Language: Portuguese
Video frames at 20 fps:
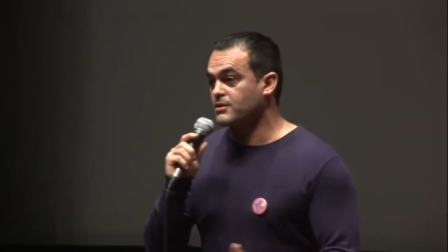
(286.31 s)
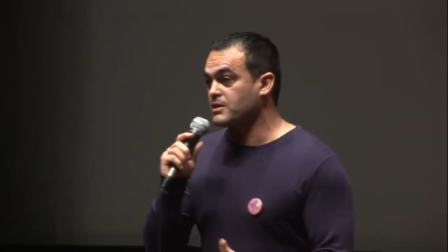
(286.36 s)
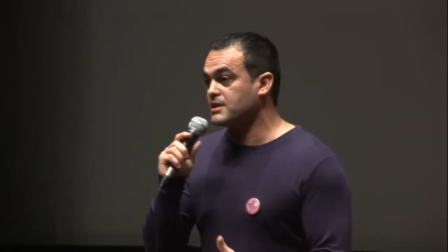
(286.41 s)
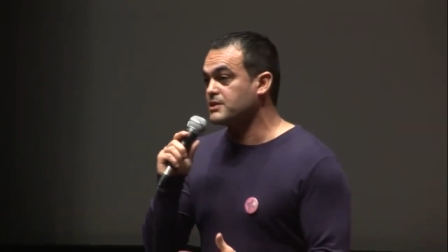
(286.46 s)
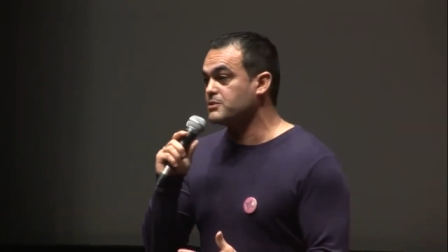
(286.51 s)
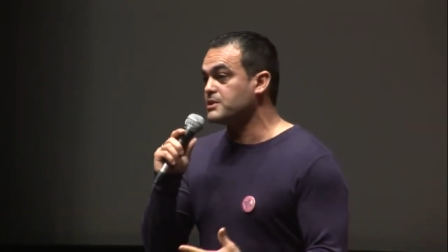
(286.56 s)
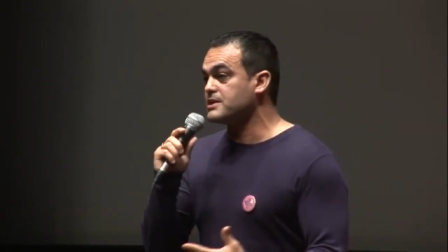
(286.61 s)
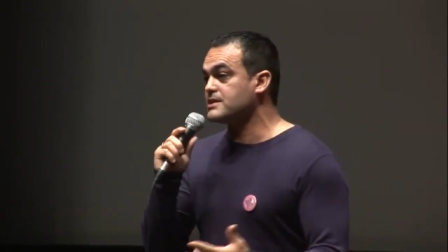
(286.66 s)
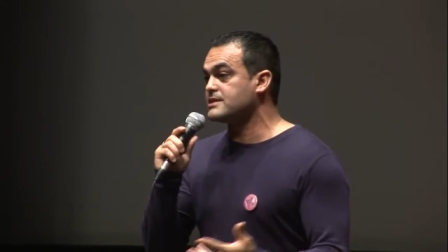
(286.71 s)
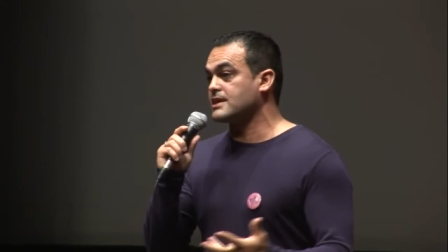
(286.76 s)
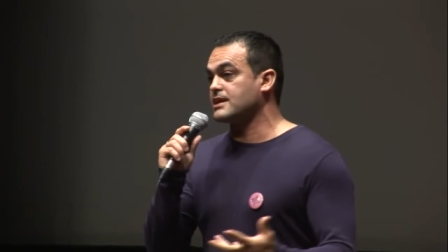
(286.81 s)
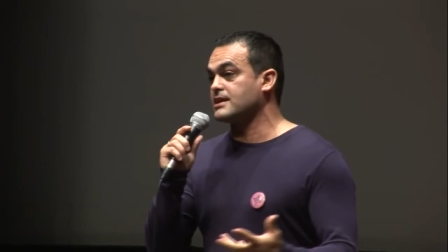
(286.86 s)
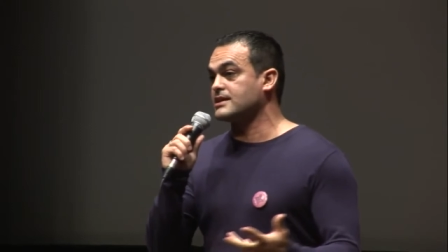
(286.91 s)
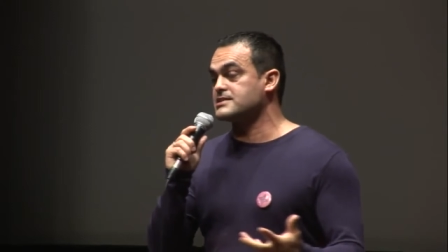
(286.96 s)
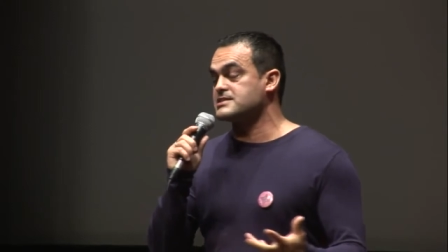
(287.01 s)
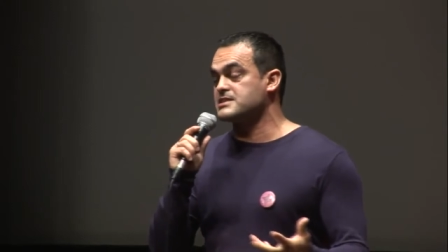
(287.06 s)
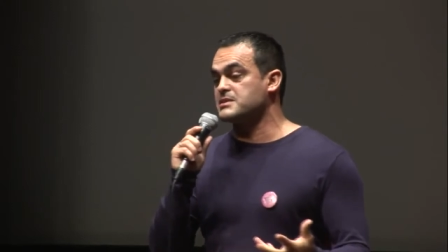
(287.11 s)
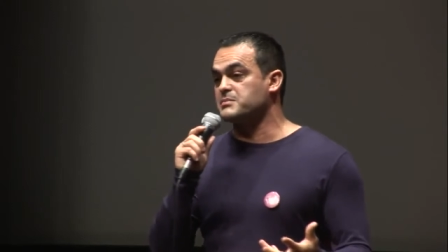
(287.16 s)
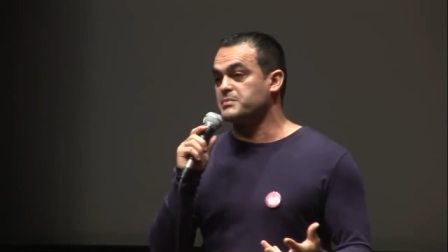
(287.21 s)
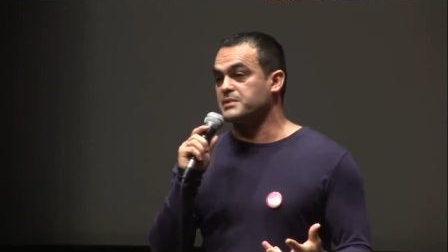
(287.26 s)
Quando eu entrei
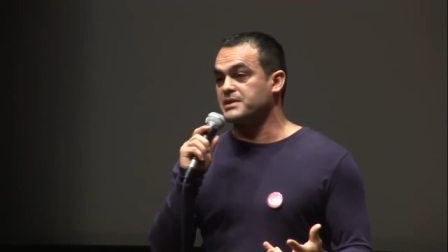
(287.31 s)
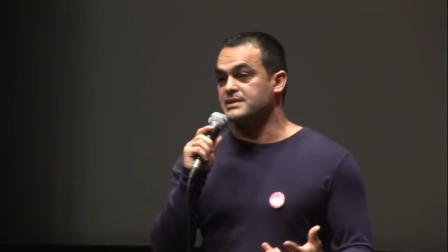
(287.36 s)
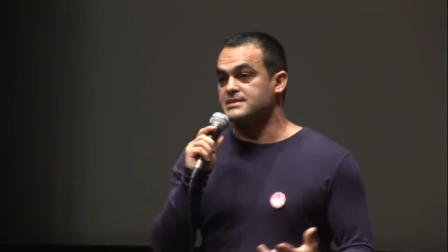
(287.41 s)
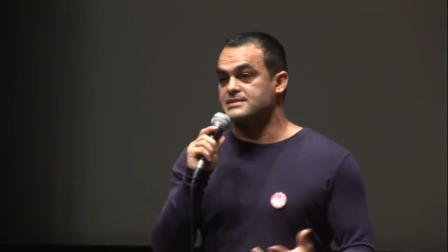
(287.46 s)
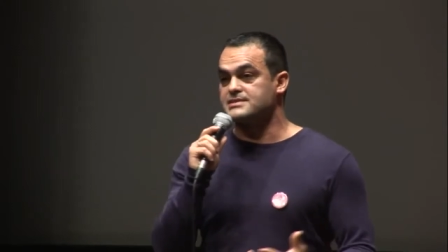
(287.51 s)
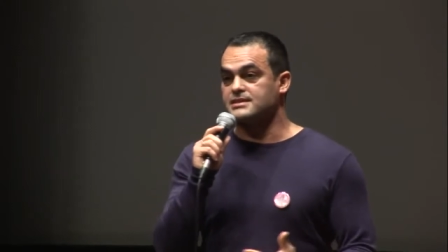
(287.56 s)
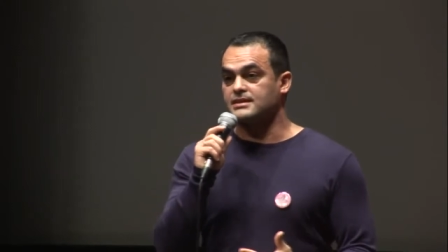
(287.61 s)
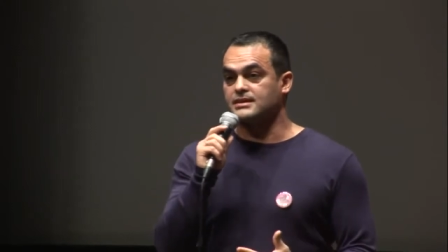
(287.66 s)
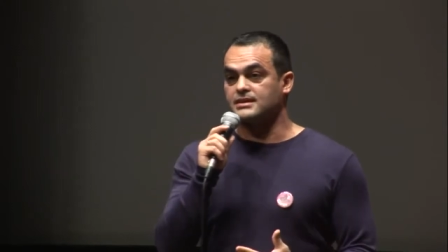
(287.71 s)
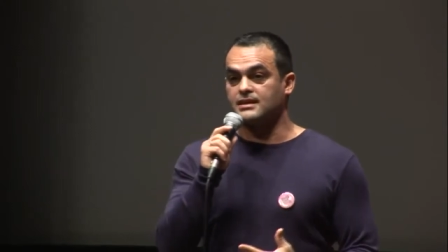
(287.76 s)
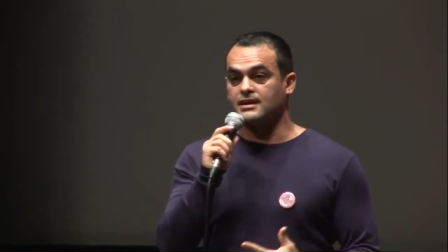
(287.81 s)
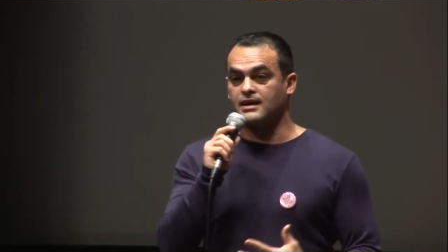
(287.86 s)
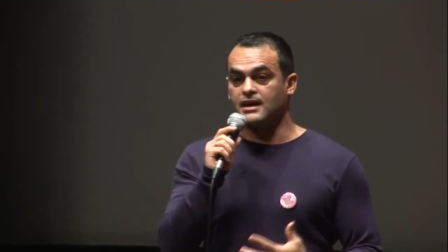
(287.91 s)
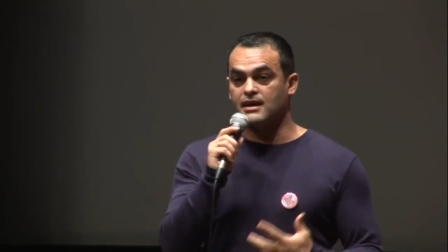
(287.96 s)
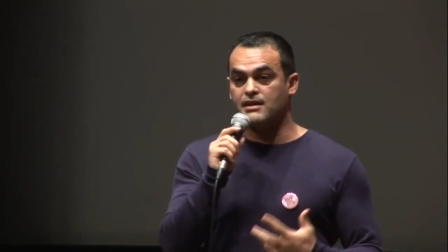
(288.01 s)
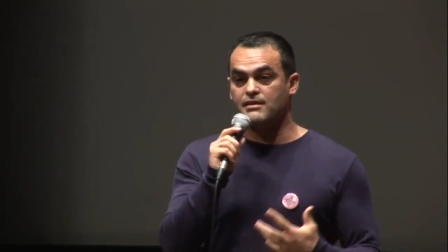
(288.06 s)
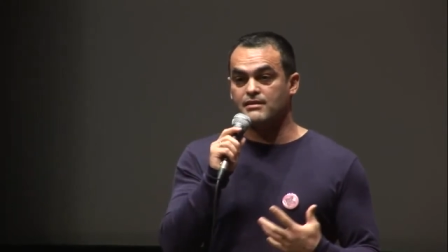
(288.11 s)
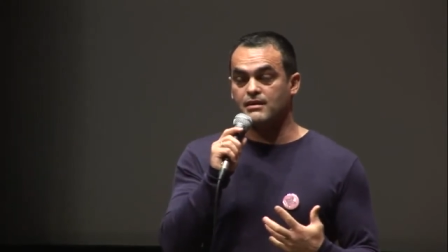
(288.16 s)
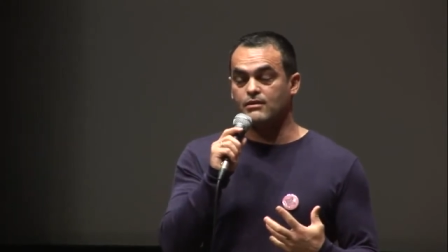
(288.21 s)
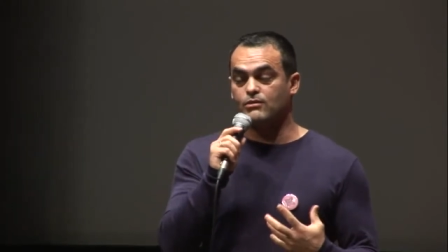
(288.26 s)
nessa empresa,
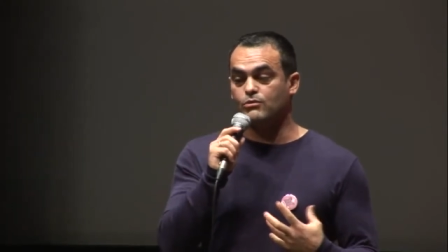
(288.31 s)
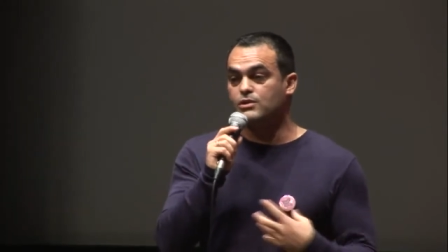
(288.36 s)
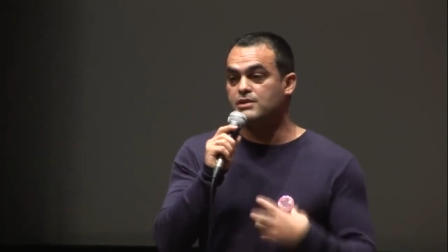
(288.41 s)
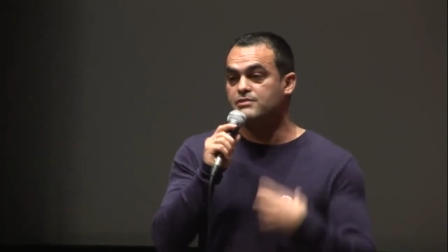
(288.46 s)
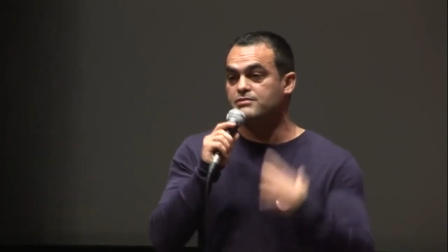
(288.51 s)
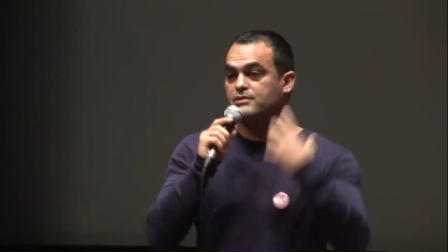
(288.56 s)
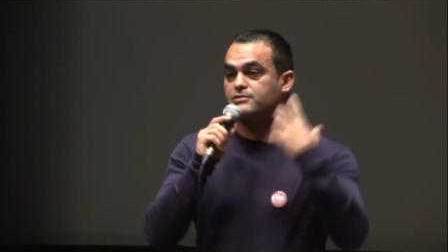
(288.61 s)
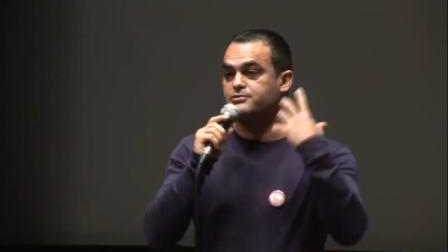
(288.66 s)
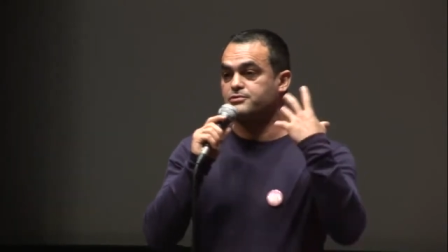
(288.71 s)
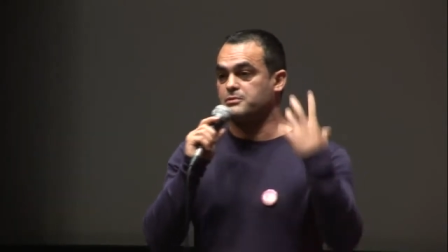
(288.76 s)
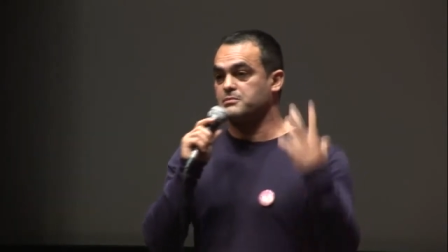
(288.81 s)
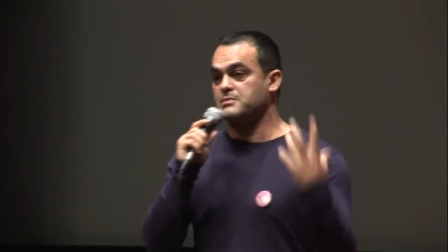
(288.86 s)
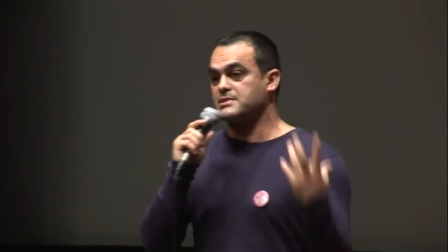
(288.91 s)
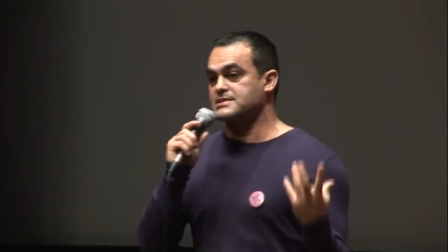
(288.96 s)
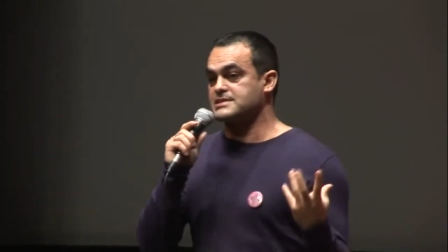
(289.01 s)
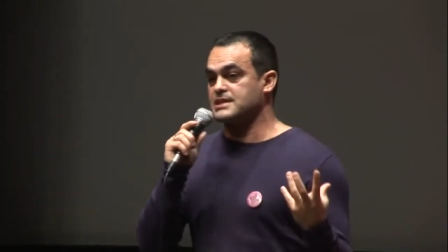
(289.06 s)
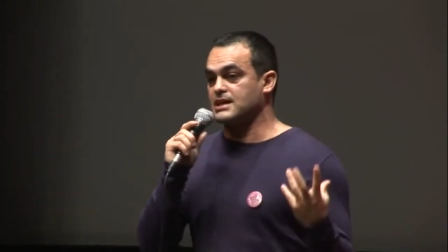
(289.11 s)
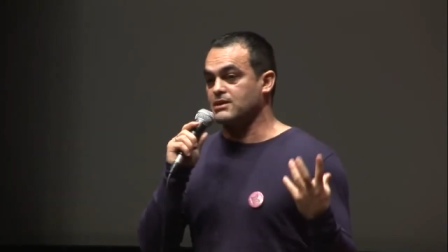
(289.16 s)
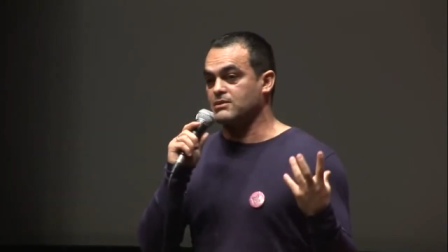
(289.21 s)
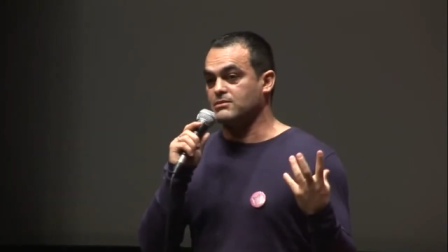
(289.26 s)
eh, o nível de
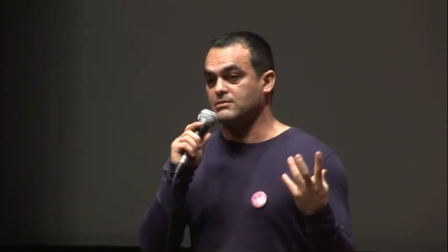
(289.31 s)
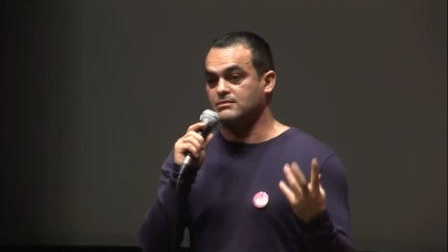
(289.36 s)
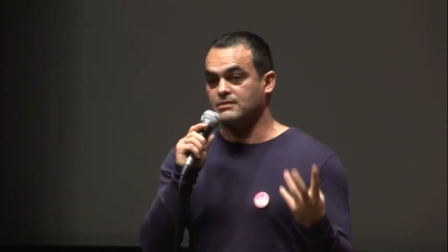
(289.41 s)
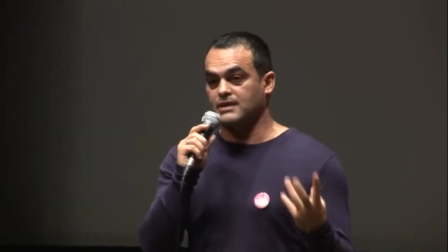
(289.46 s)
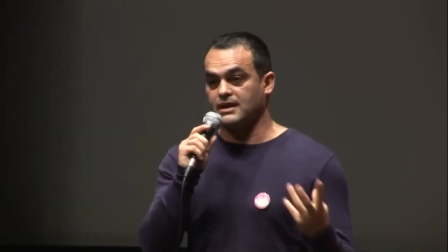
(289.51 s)
formação,